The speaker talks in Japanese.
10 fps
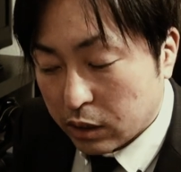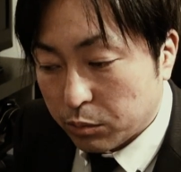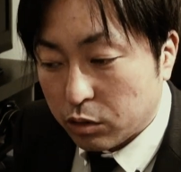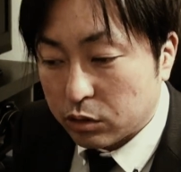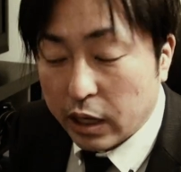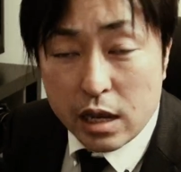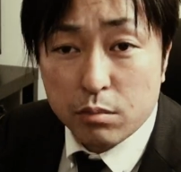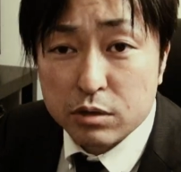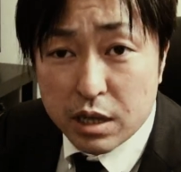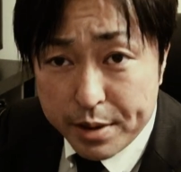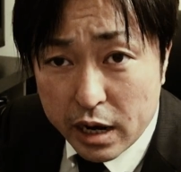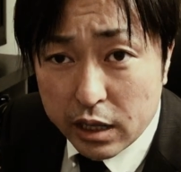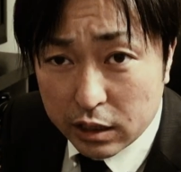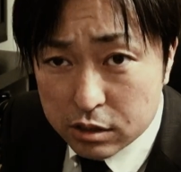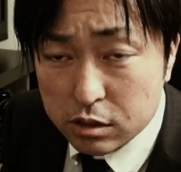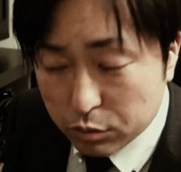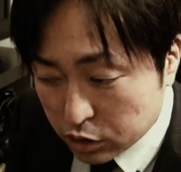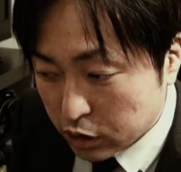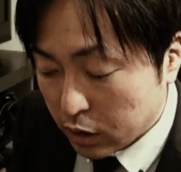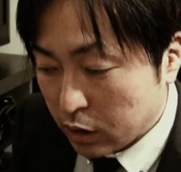もう誰にも責められないで済む
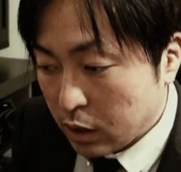し